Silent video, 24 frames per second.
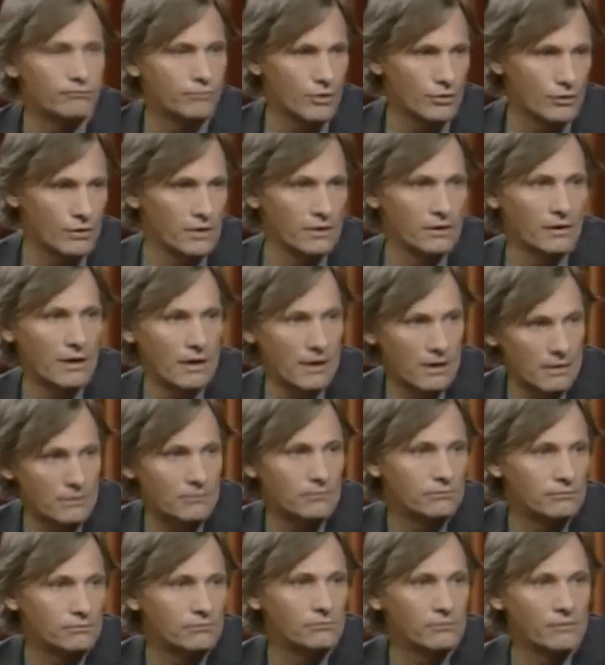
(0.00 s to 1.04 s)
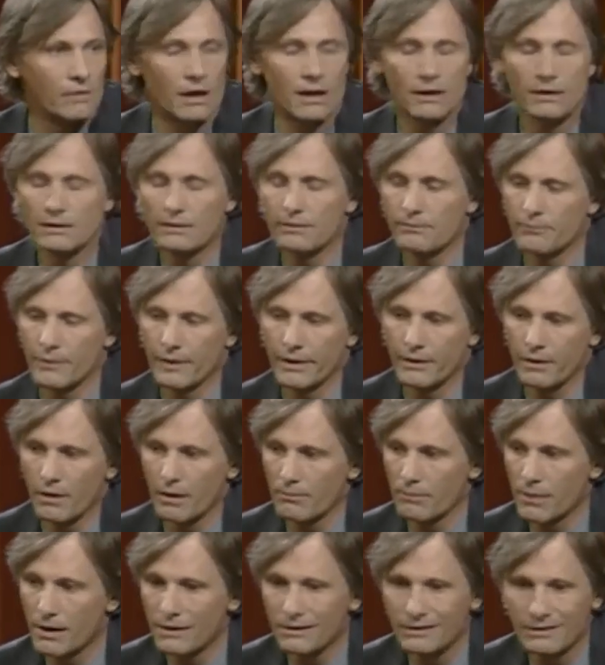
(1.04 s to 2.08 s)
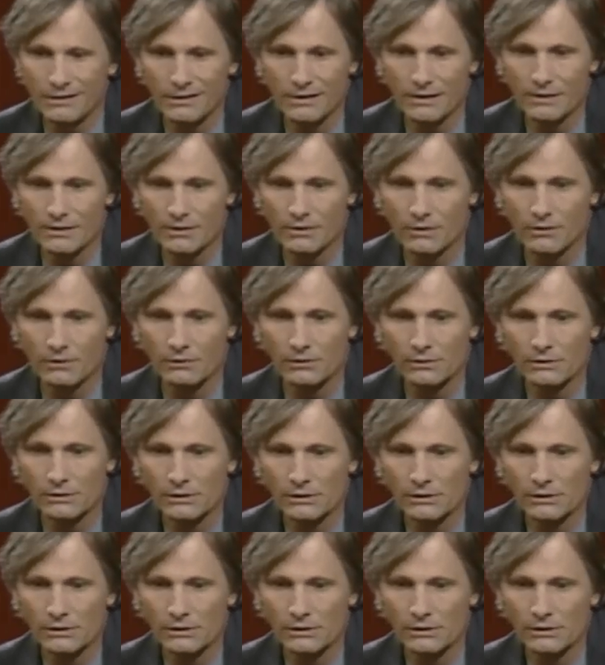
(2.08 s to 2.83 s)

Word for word: proyectar más, pero aparte de eso,